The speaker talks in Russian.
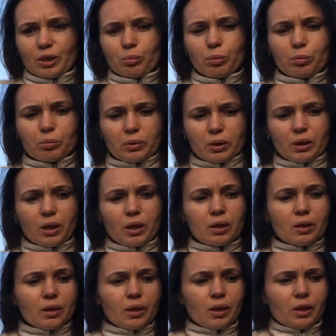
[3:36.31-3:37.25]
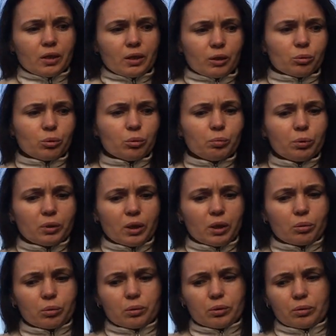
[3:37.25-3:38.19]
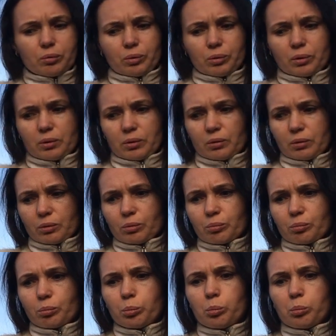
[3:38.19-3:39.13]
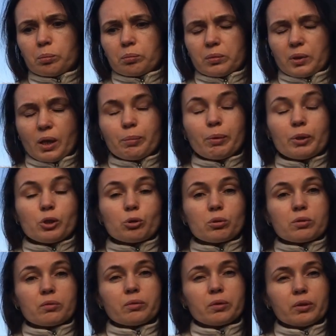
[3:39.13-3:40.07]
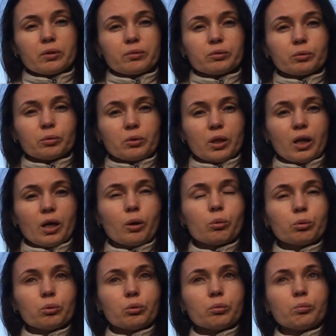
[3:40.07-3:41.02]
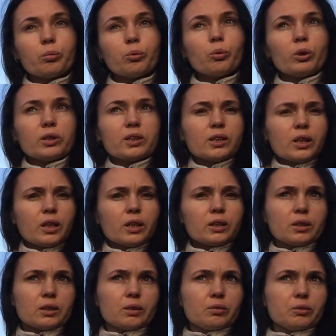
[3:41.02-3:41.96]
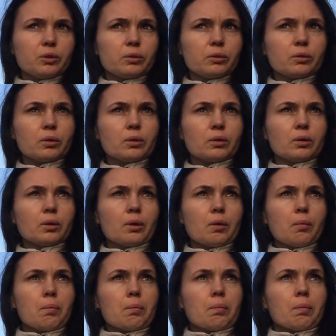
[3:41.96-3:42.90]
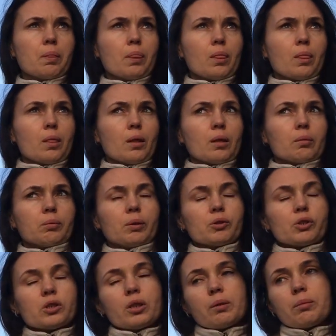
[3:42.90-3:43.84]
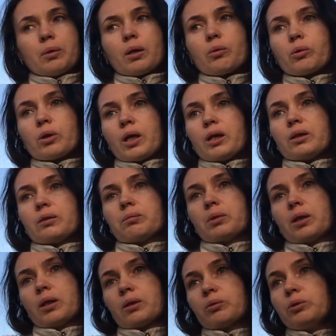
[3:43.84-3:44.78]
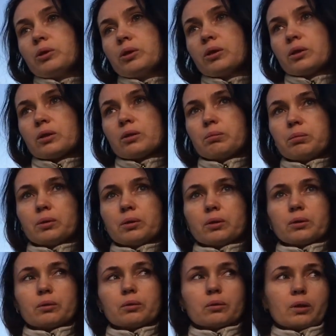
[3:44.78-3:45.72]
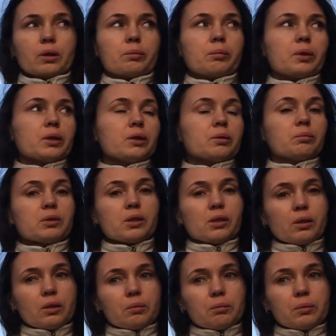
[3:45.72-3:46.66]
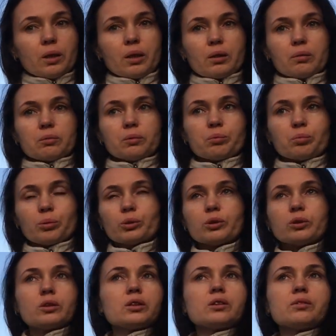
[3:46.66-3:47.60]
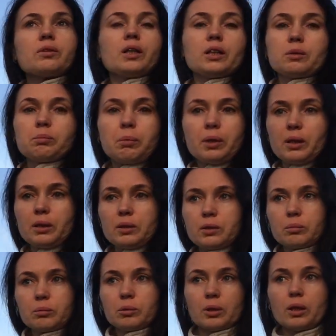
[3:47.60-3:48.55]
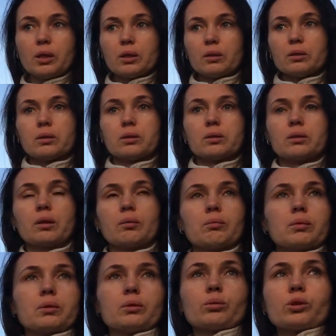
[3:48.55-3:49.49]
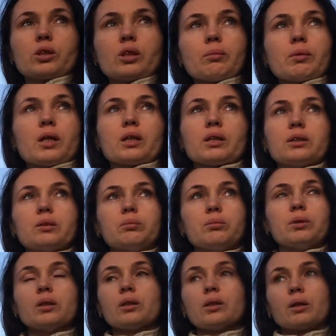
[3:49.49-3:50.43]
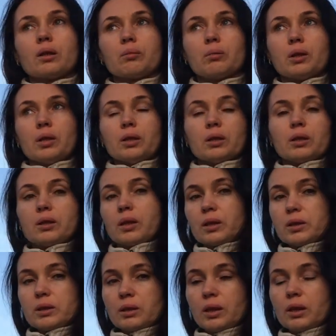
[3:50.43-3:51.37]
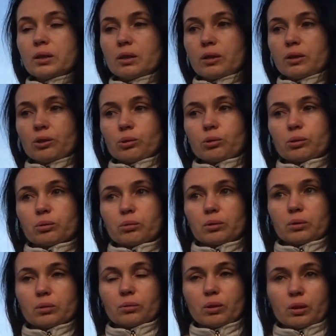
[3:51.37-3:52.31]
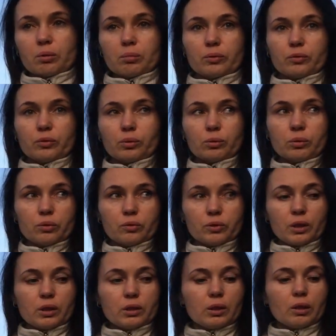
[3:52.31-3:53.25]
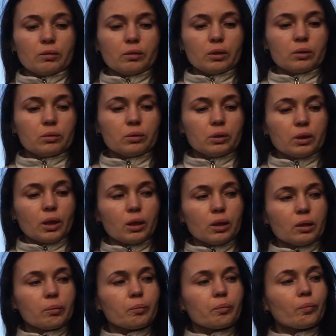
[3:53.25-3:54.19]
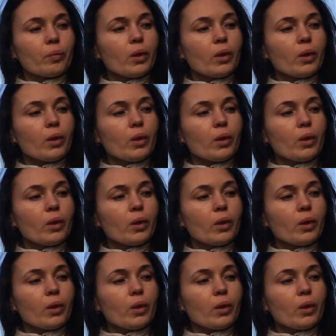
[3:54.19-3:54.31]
Я помню, тогда такой был какой-то вот, ну, я почувствовала внутри какую-то боль за это, за все. Потому что для меня Украина и Беларусь это было, ну, как бы одним целым таким, ну, просто назывались по-разному, да, там то же самое, как Сибирь, там Татарстан или еще что-то. Ну, как бы все это в составе одной страны.